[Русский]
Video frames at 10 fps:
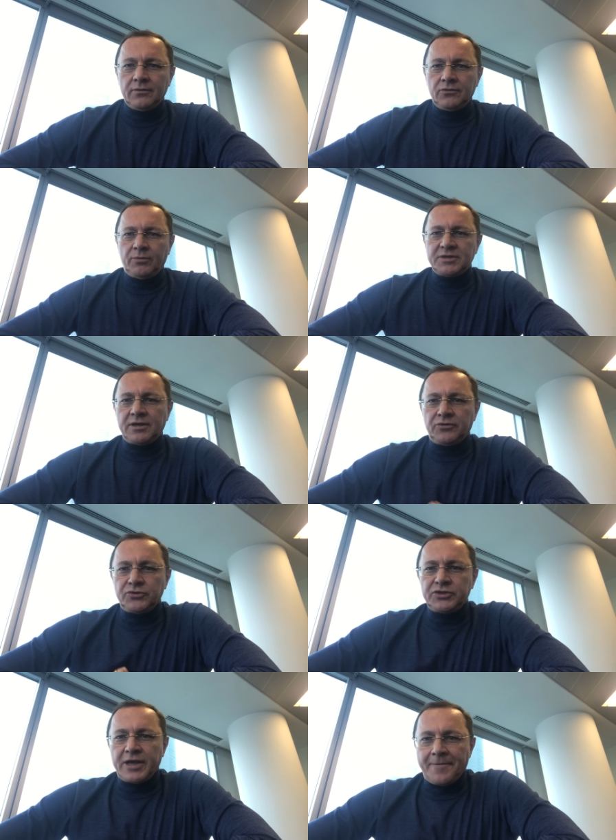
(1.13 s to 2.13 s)
Добрый день,
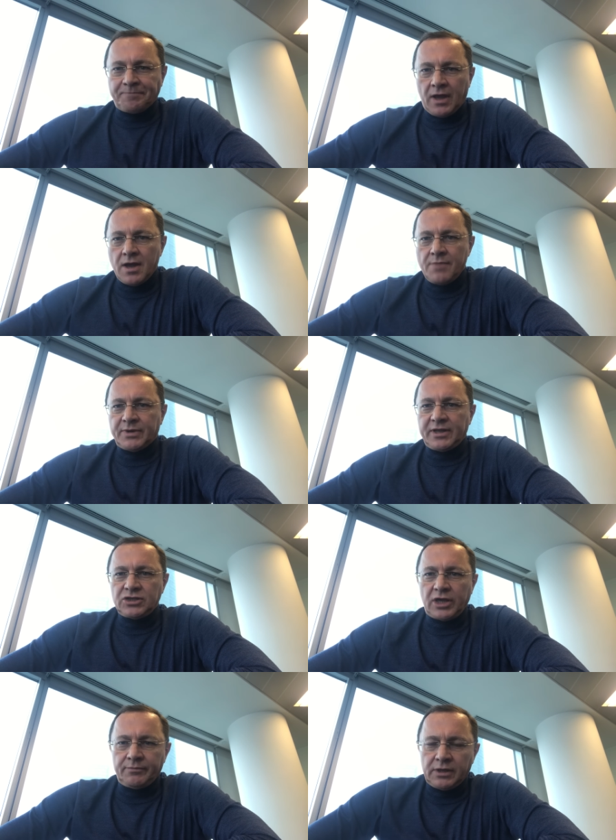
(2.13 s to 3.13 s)
друзья. Э,
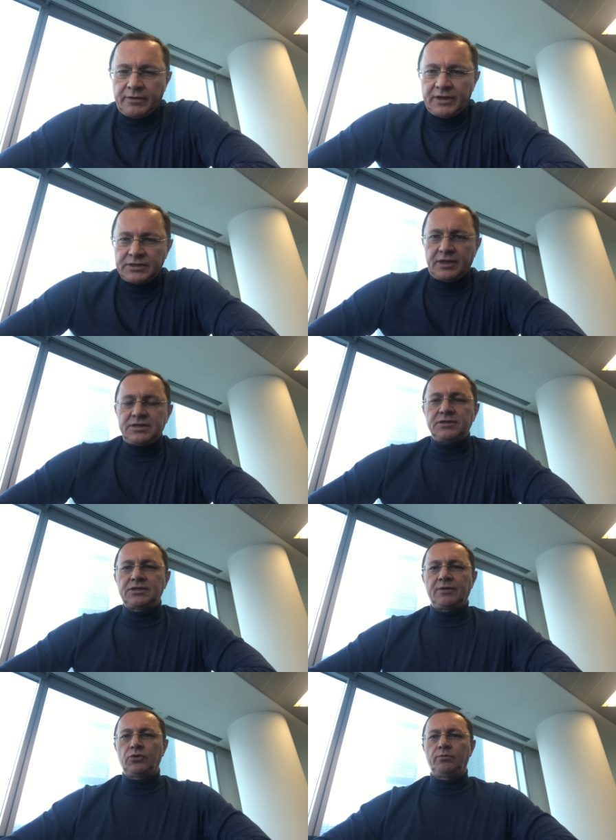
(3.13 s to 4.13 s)
продолжаем говорить о
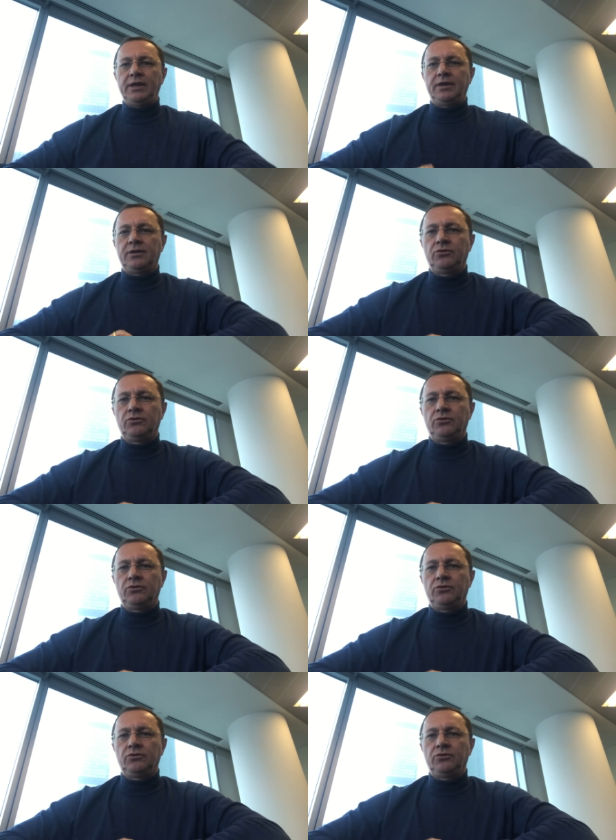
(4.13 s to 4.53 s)
российском рубле,